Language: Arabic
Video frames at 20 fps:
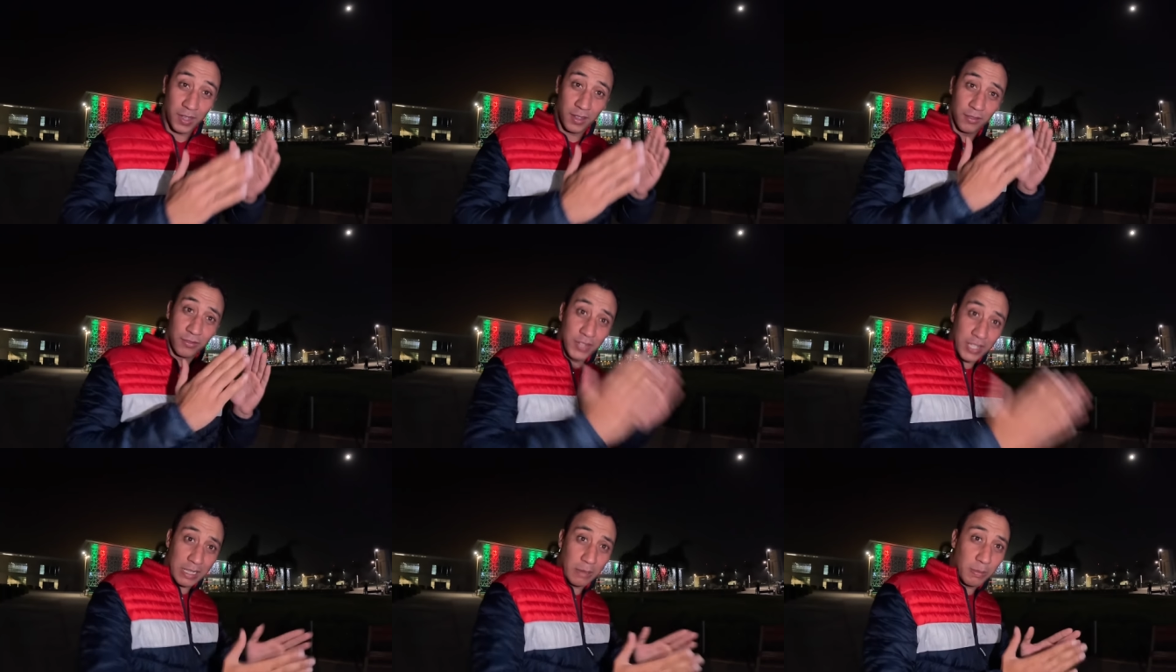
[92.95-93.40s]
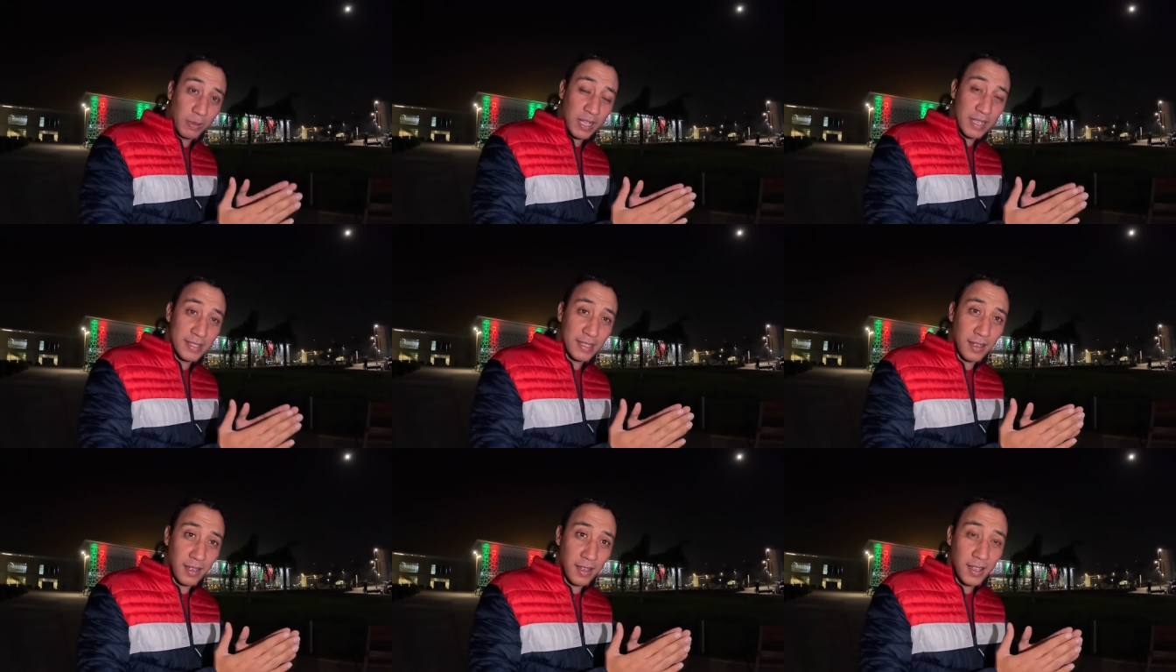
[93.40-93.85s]
في ديك
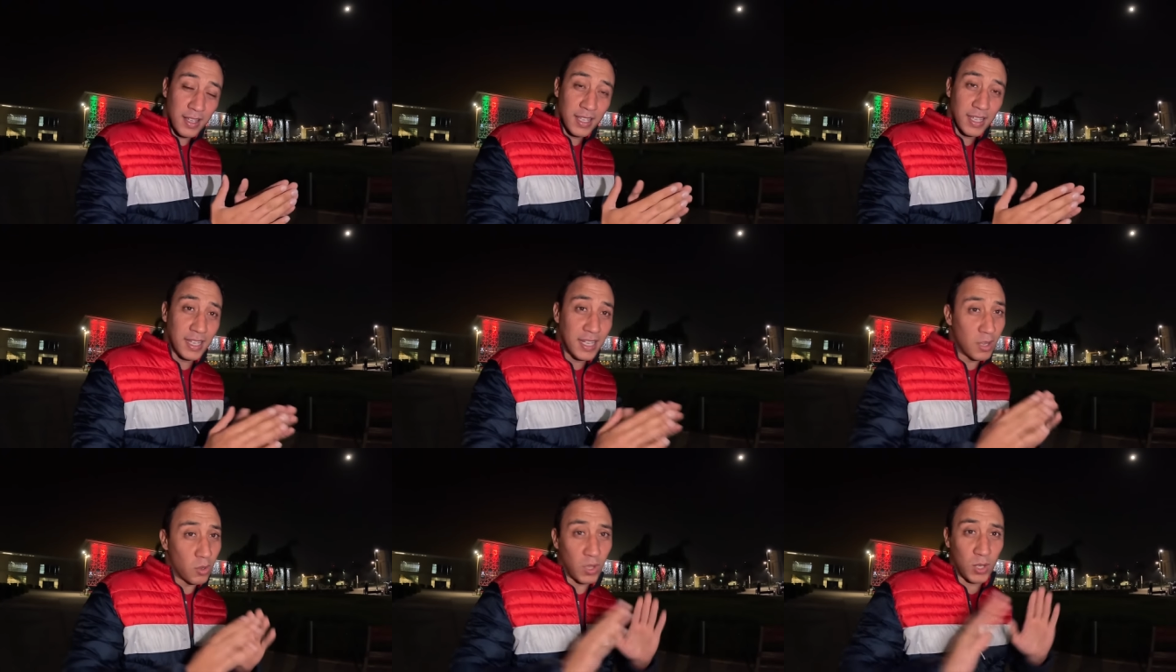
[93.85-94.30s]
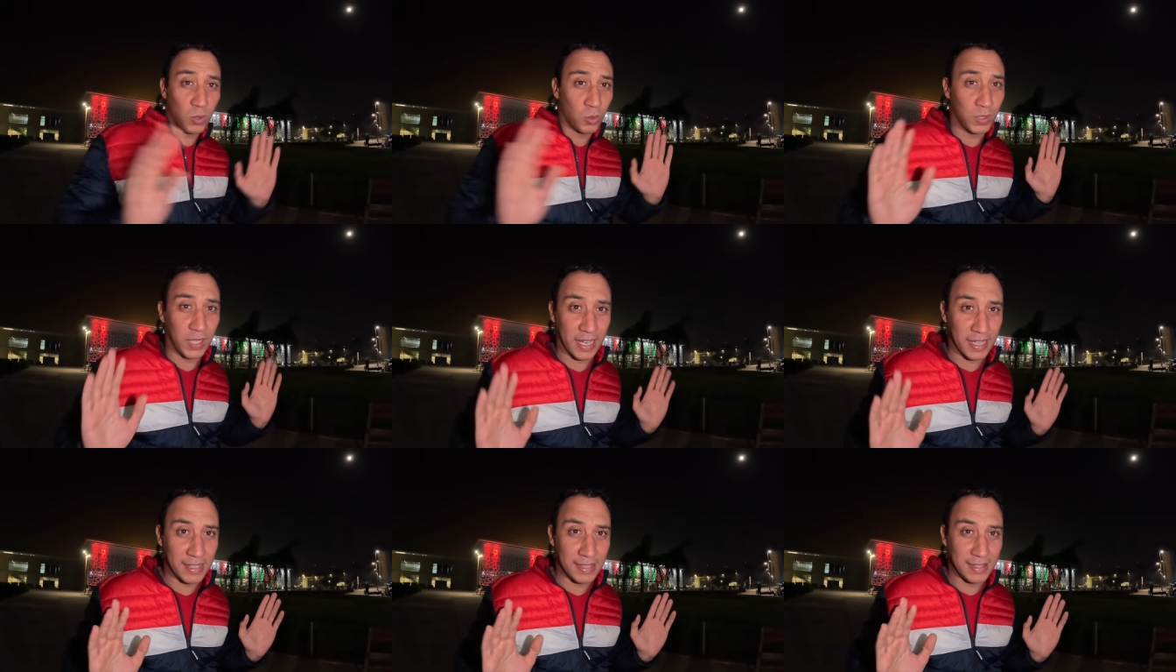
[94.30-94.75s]
البلاصه الا غيكون
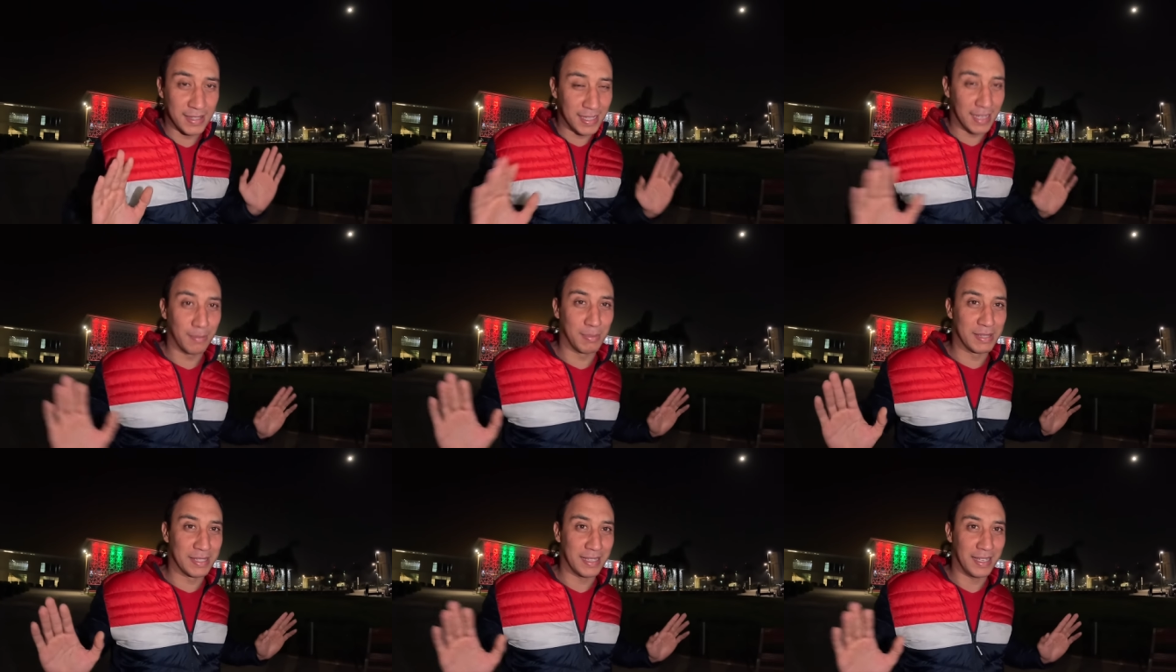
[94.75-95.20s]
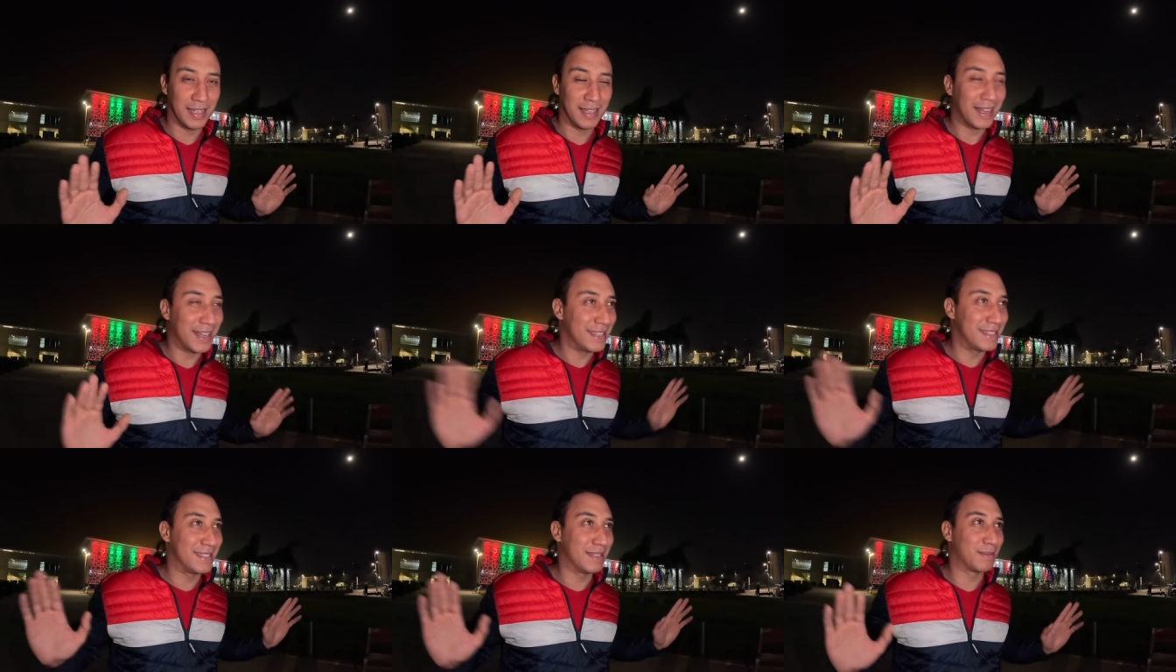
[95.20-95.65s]
رئيس ديال بصح
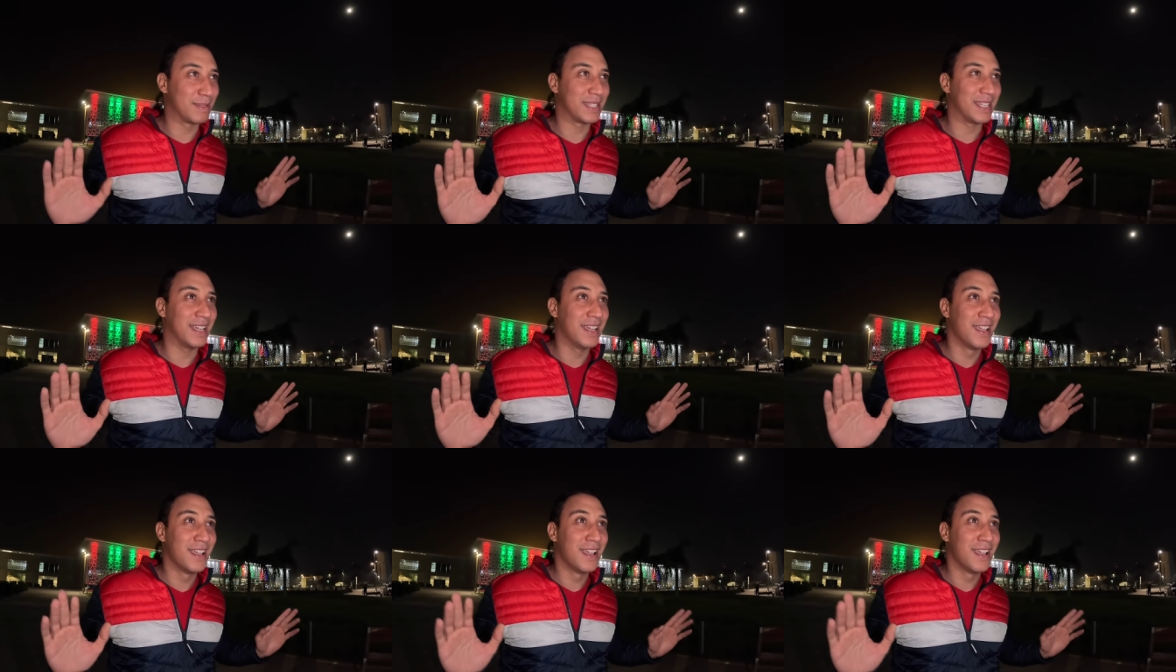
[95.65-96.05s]
رئيس ديال بصح